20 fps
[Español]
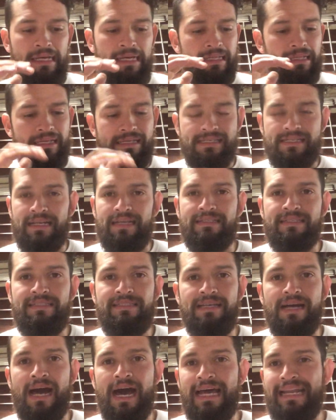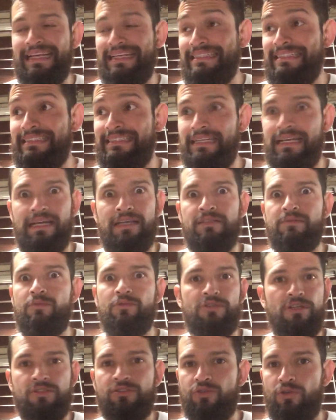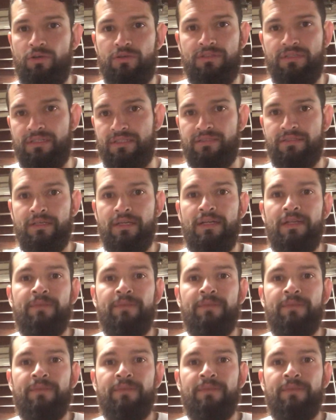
descansar, estrés, muchas cosas.